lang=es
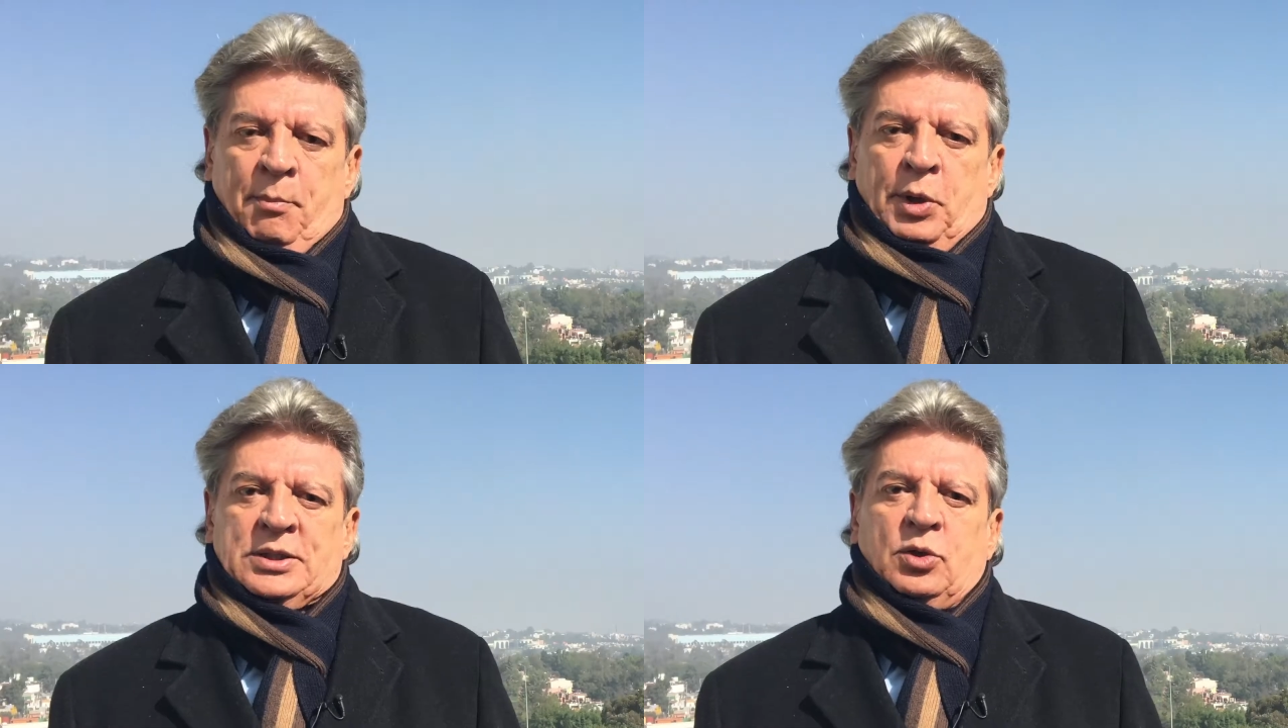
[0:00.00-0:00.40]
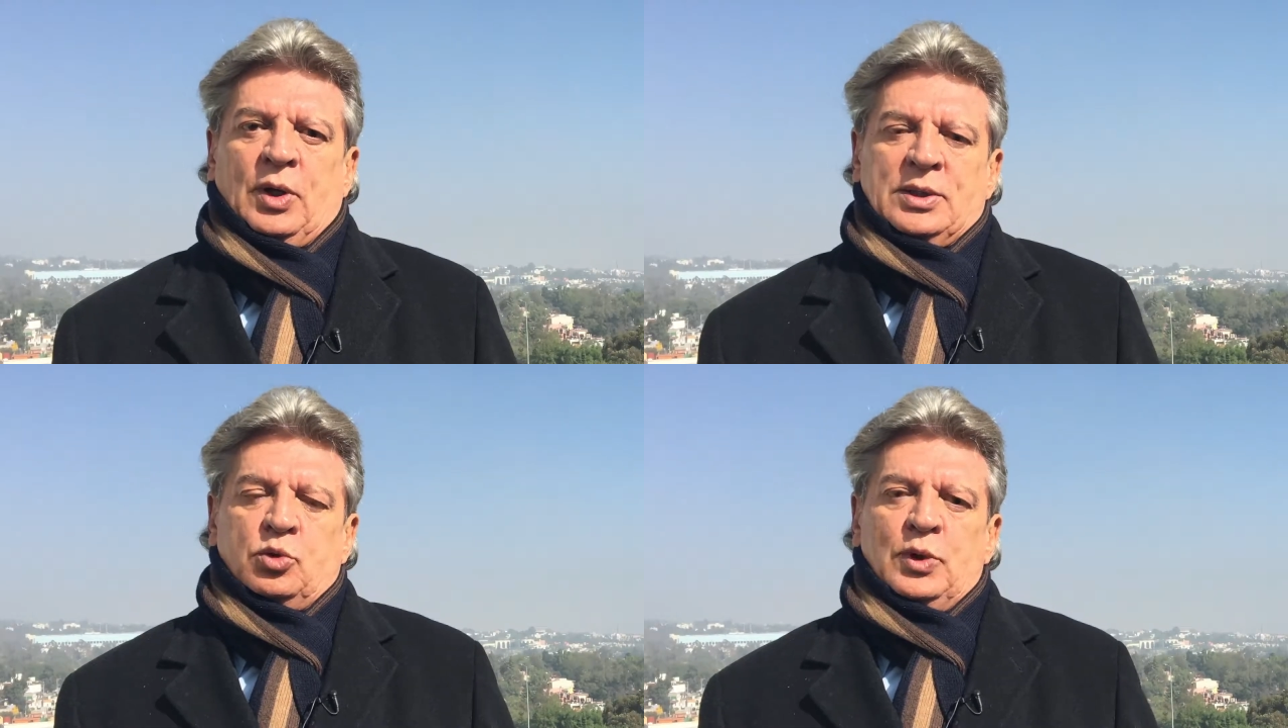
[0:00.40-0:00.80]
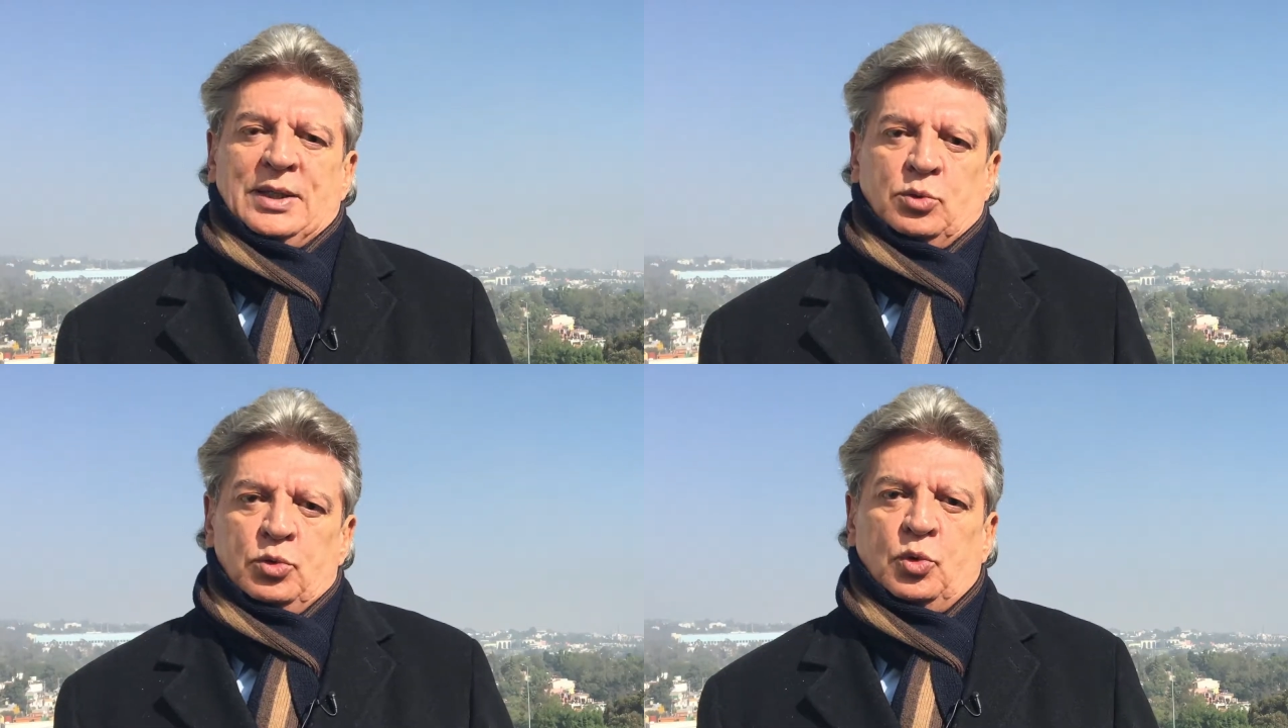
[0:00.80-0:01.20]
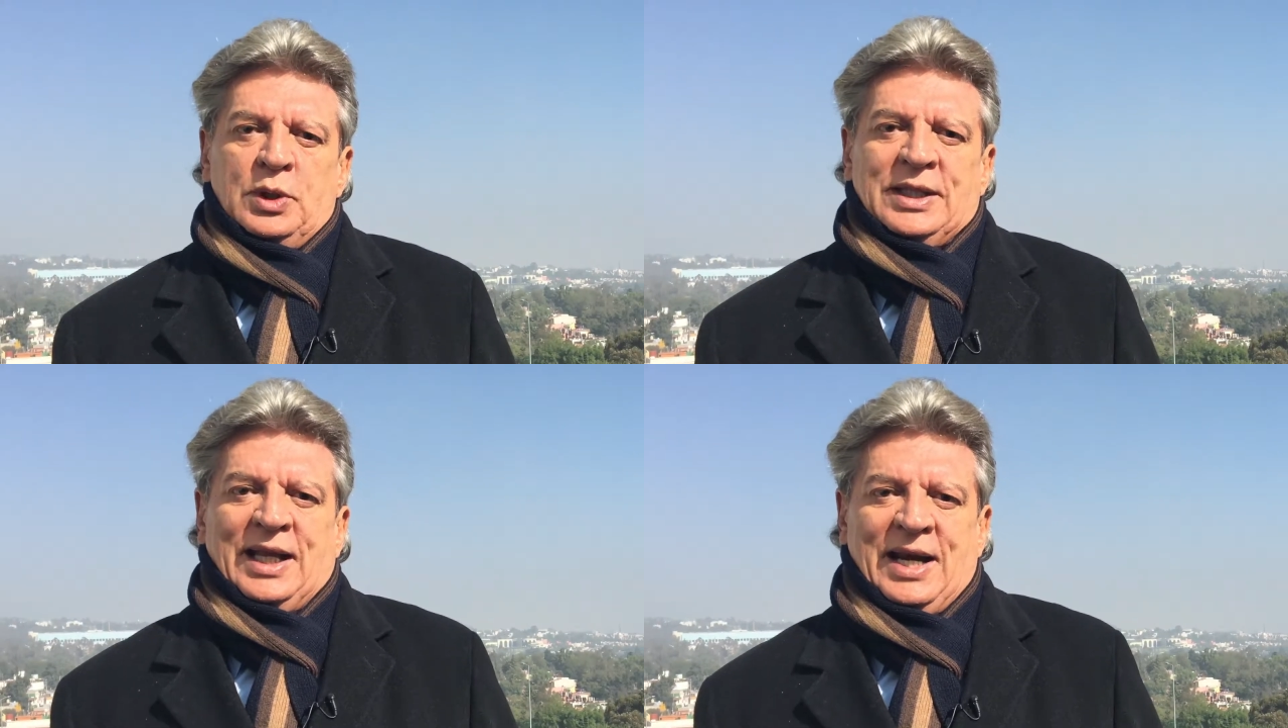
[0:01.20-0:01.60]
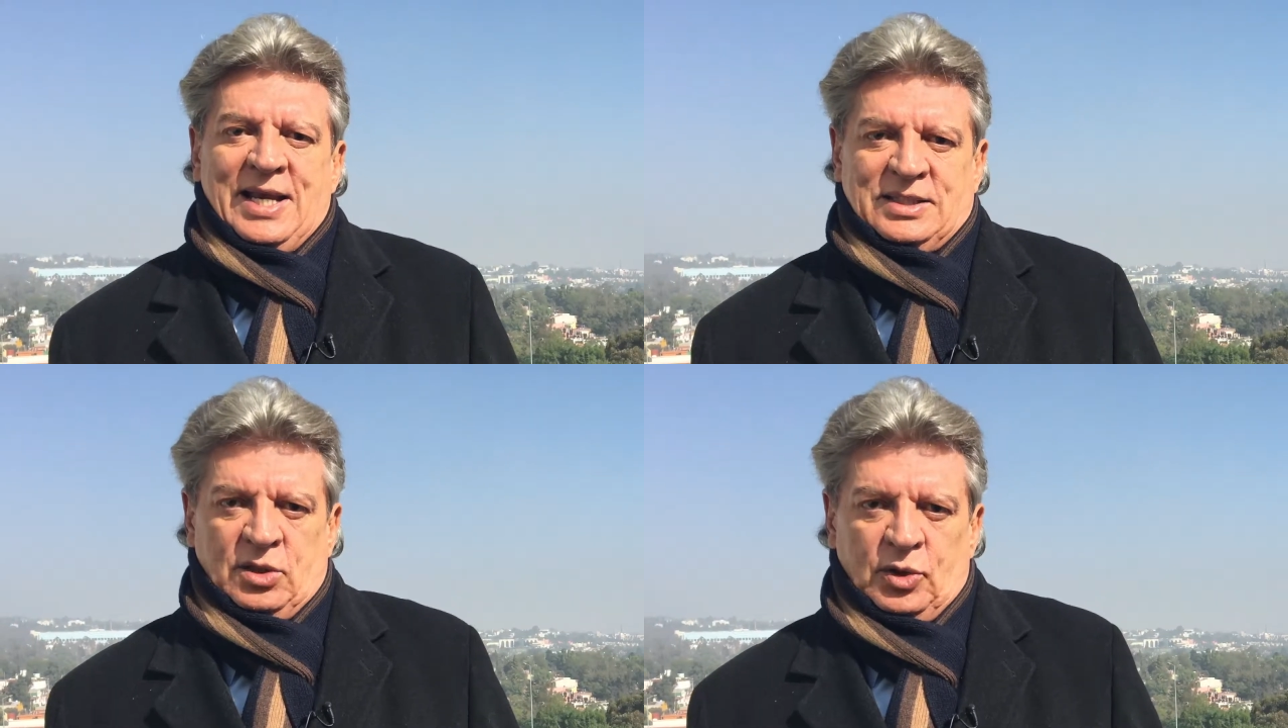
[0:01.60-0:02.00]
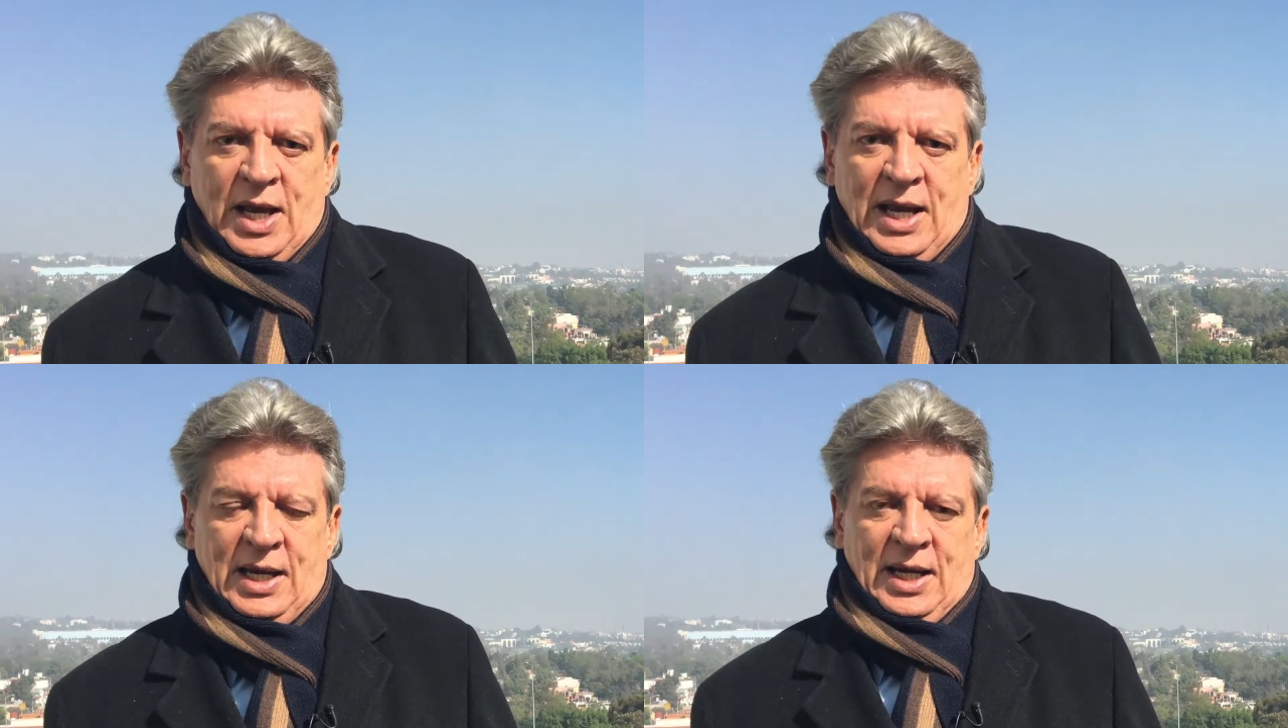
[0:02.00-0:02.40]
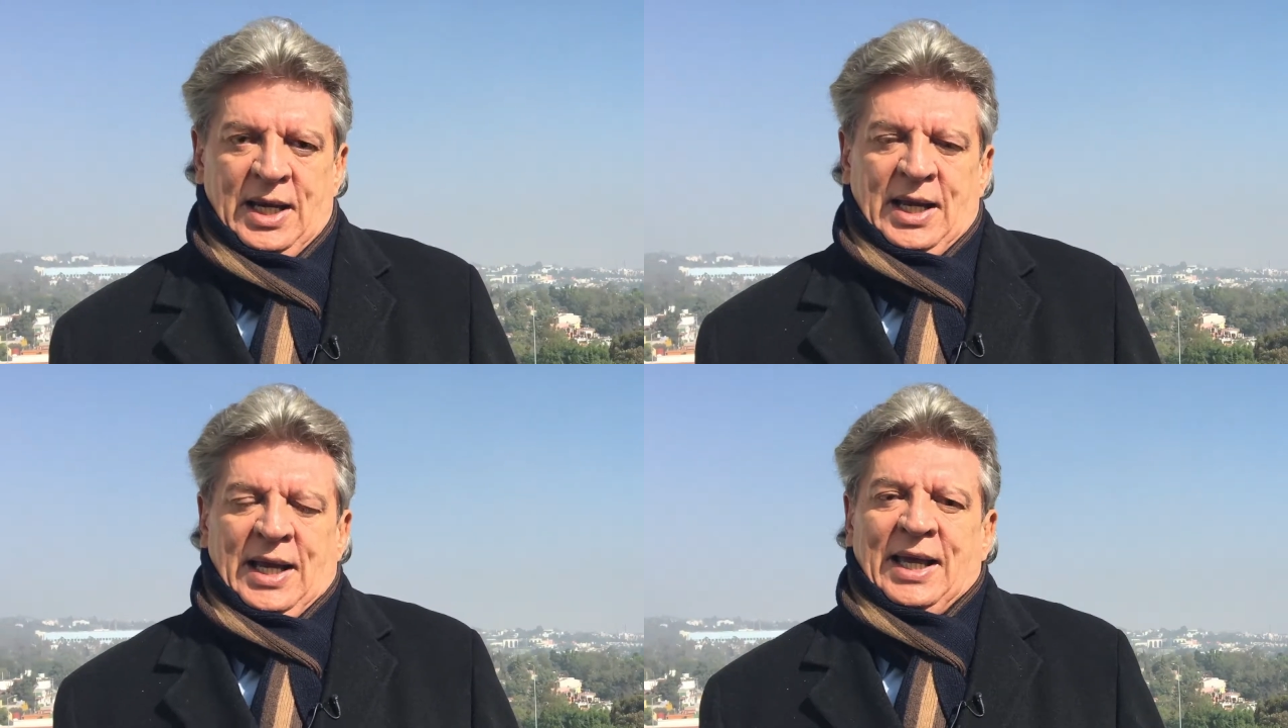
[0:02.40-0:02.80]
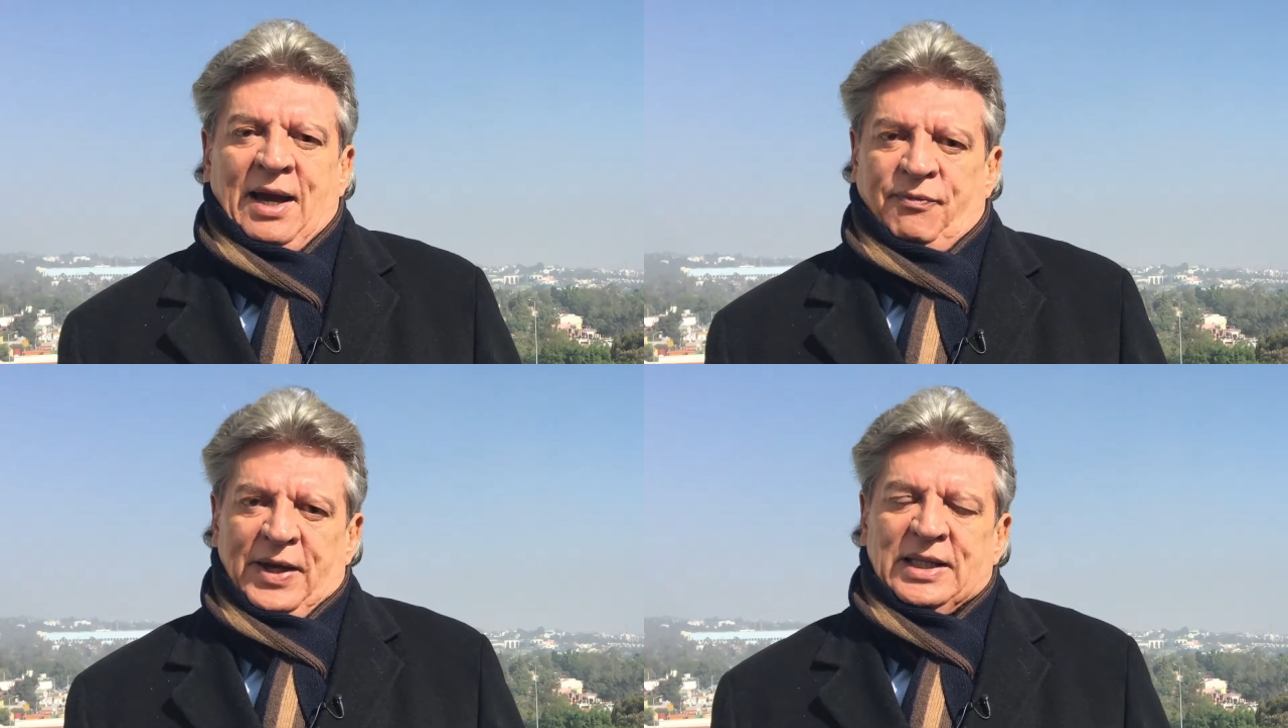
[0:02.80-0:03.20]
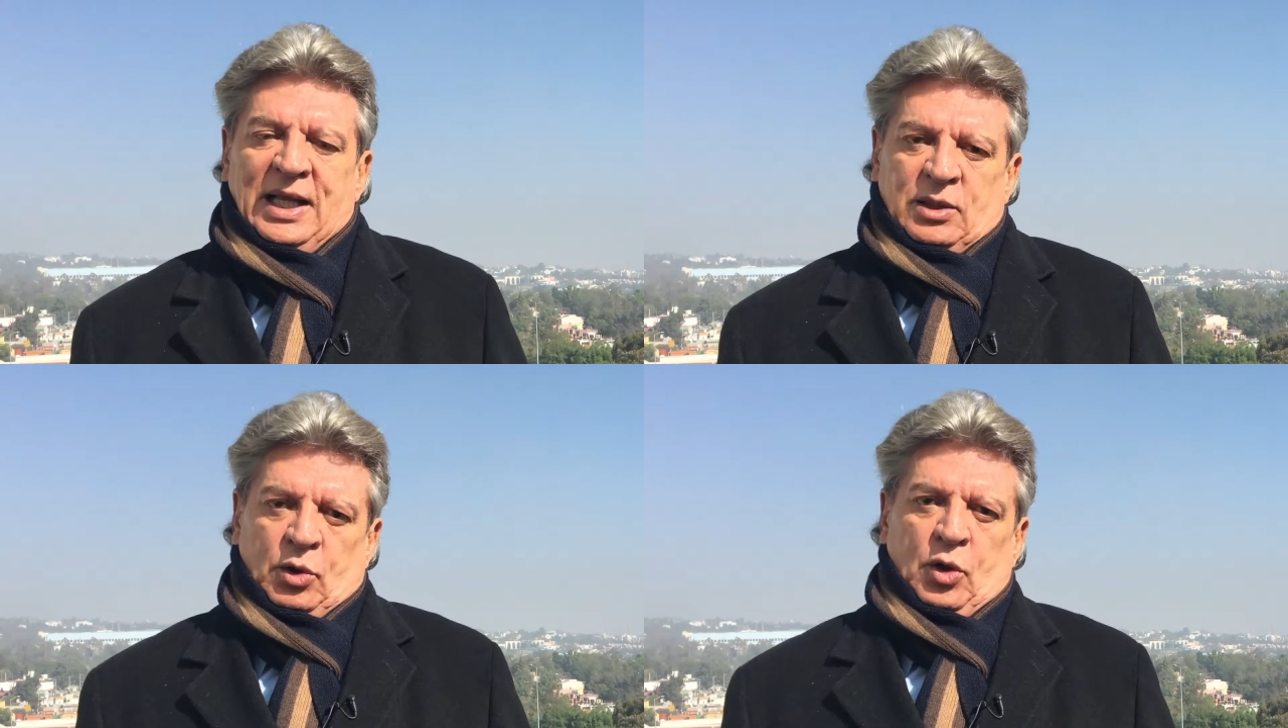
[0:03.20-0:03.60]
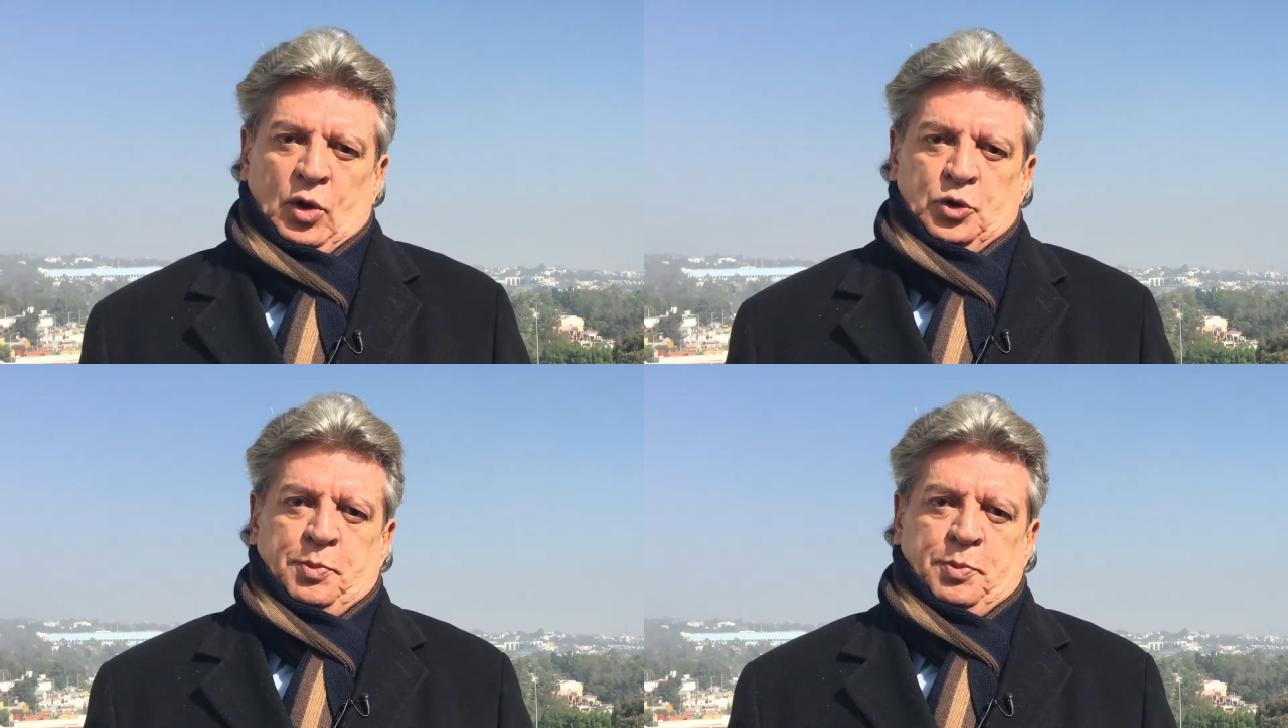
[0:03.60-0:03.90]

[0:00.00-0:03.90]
puesto que es un asunto internacional que afecta a todos los